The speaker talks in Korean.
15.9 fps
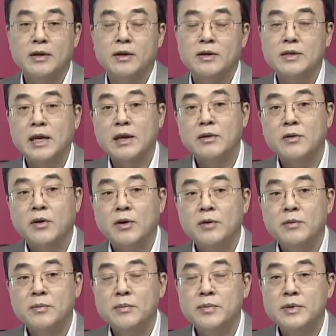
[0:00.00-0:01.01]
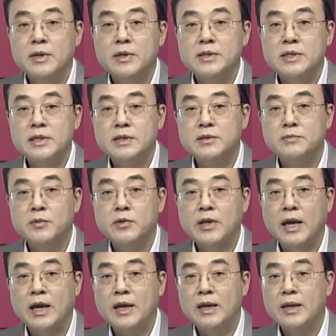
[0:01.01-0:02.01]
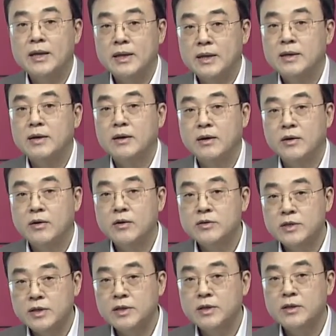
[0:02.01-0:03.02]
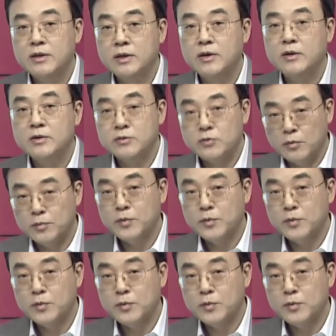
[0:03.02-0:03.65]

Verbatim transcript: 어, 따라서 어, 지금보다 어, 훨씬 어, 좀